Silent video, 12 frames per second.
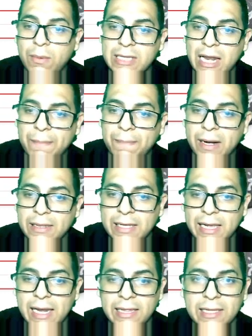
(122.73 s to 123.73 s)
vamos a la
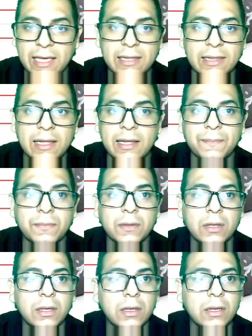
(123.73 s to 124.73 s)
parte de la tienda,
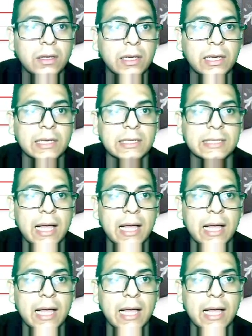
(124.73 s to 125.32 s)
que